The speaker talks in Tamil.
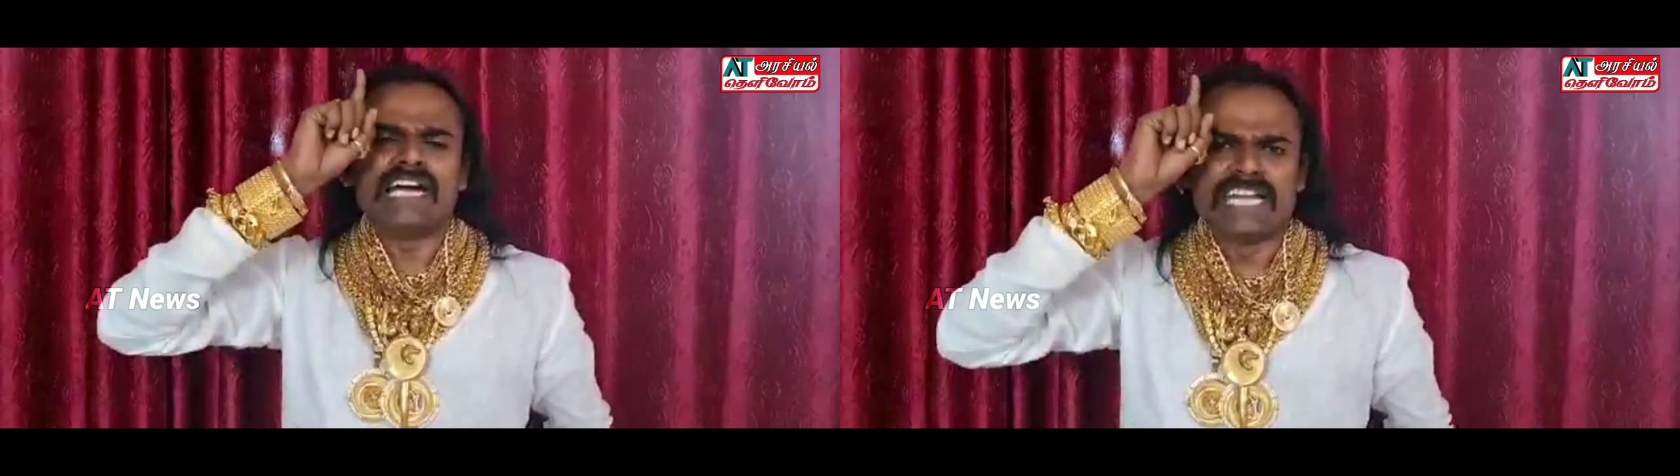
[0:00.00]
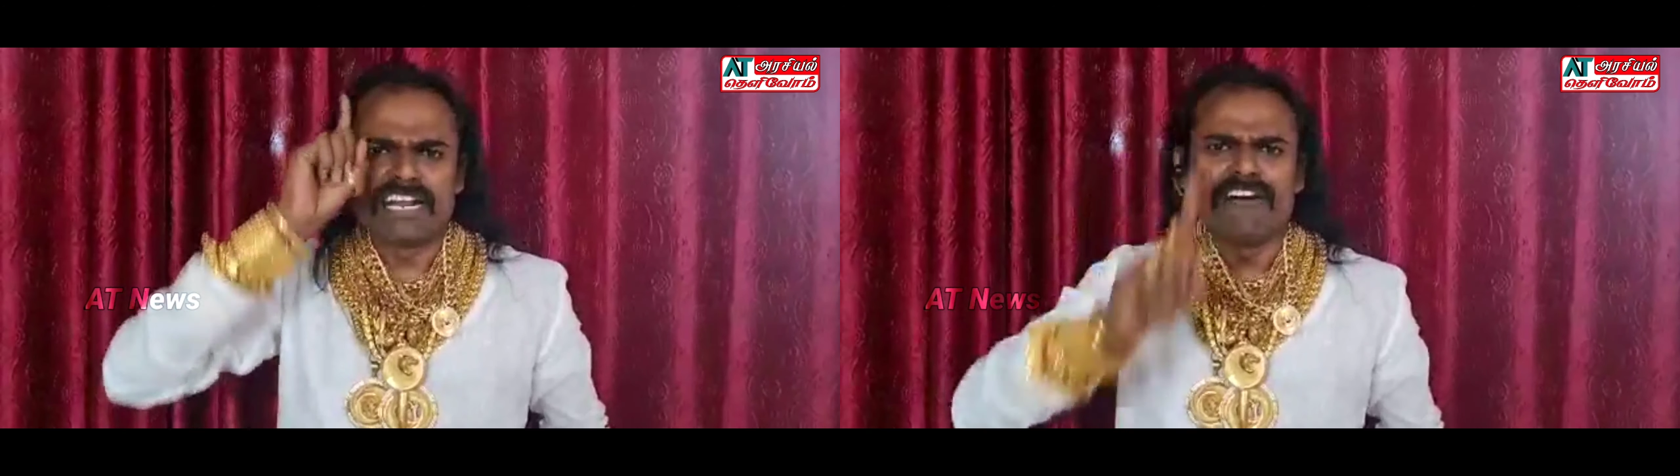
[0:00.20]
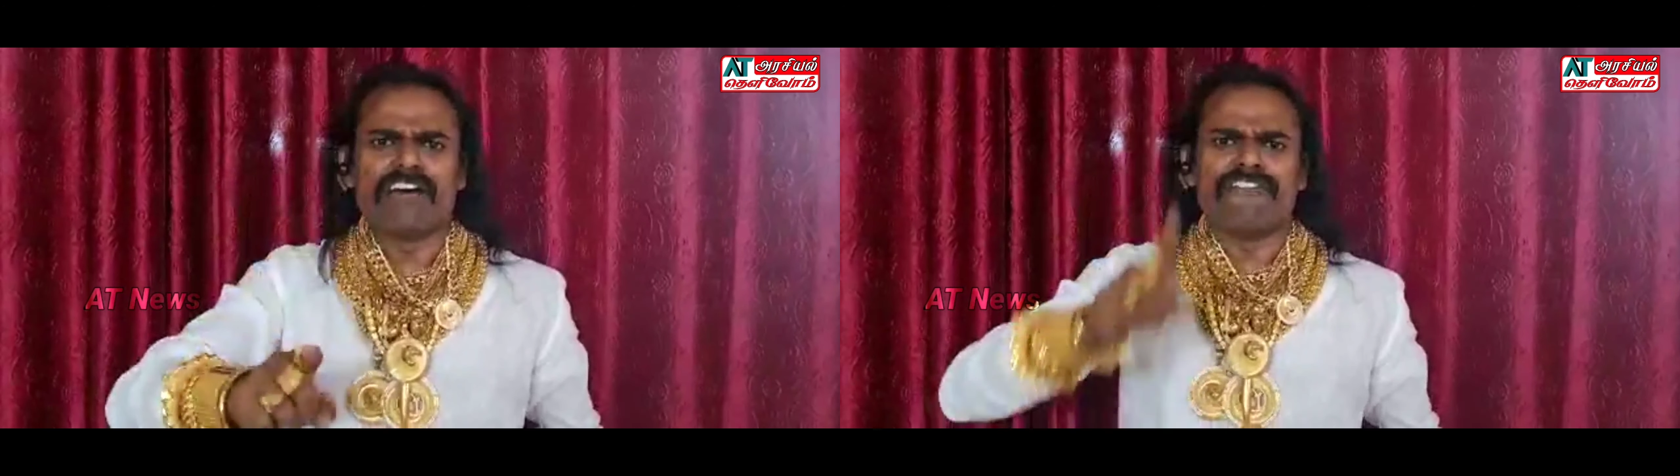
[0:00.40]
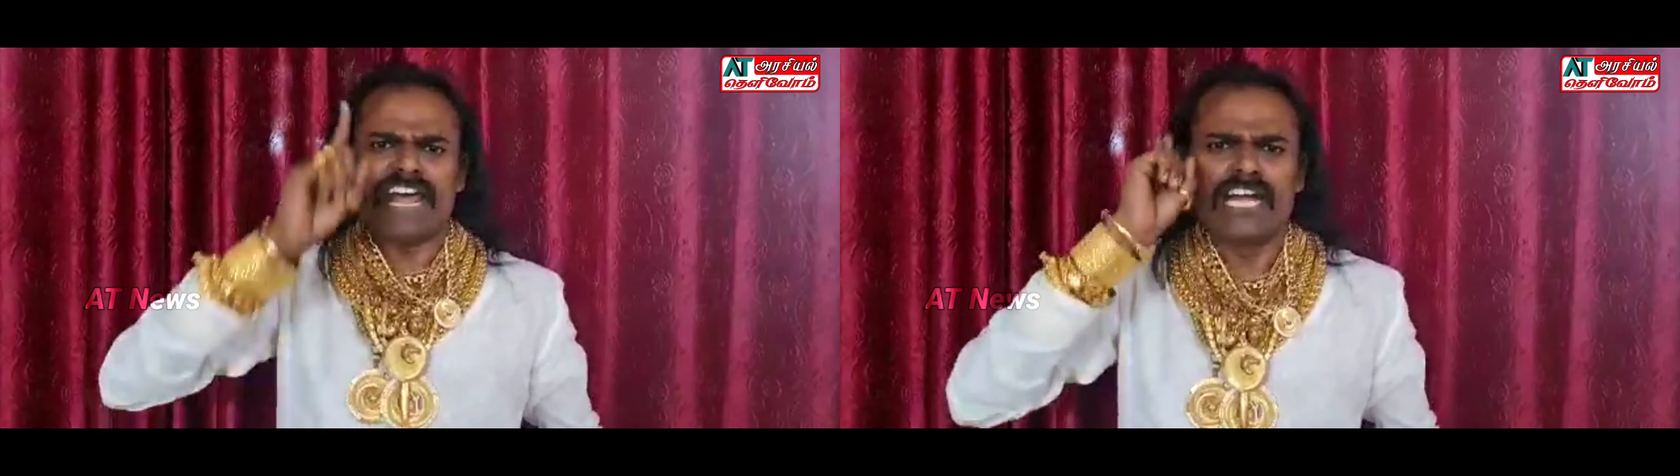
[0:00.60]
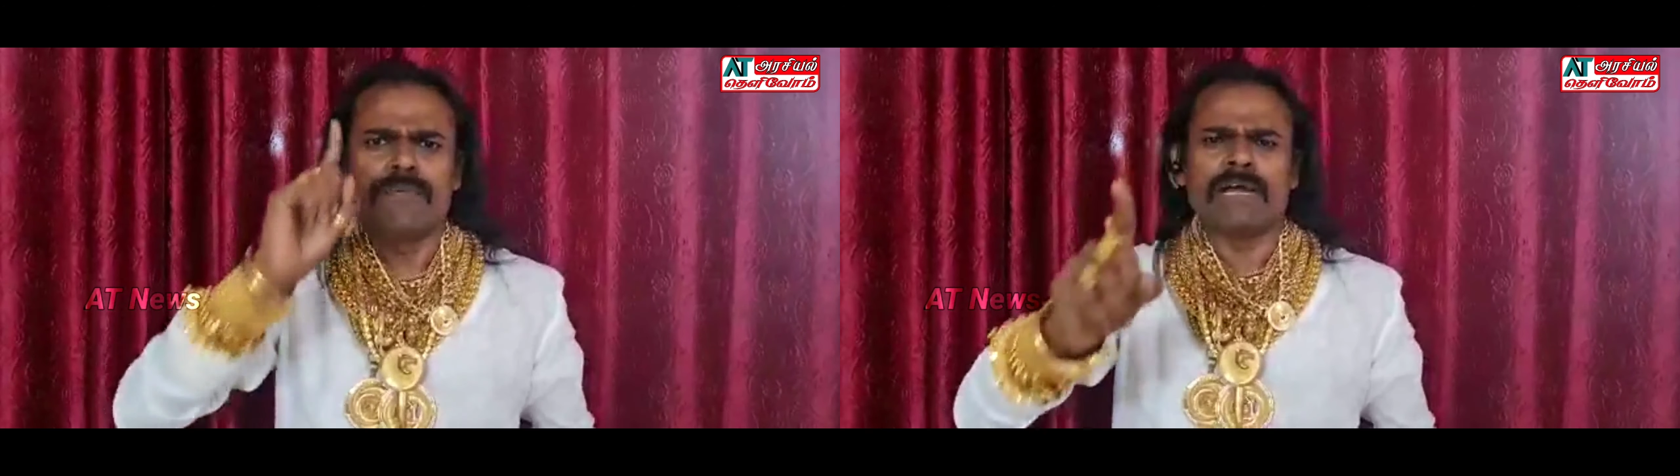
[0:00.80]
நிறுவிட
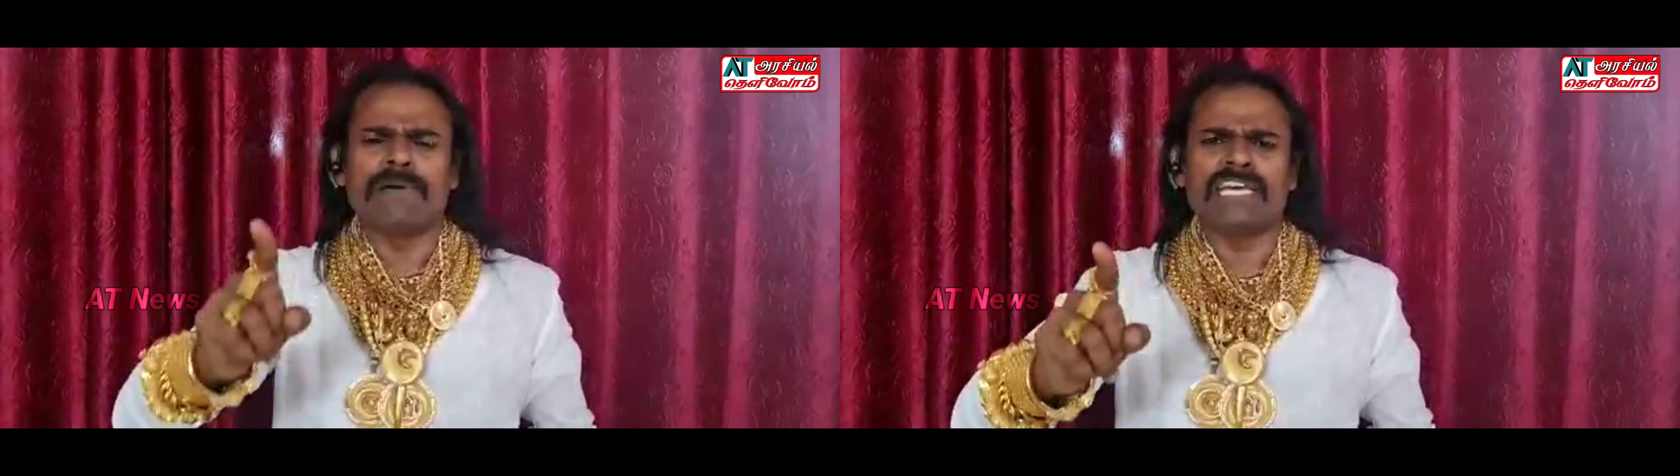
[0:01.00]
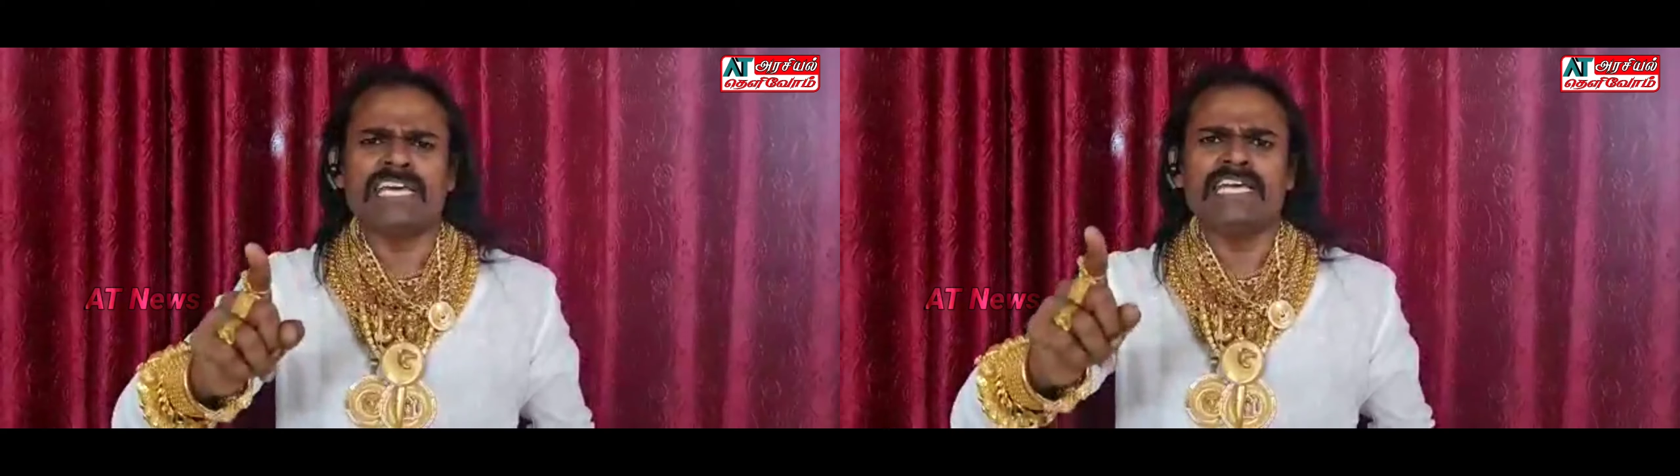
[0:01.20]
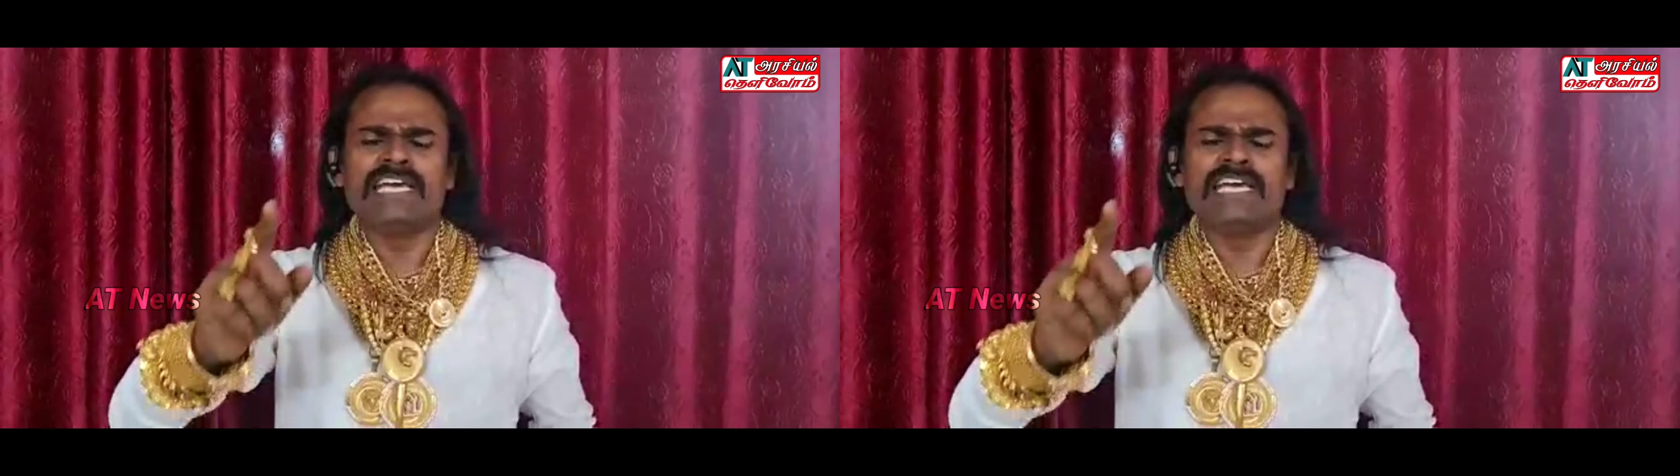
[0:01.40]
வேண்டும் என்பதை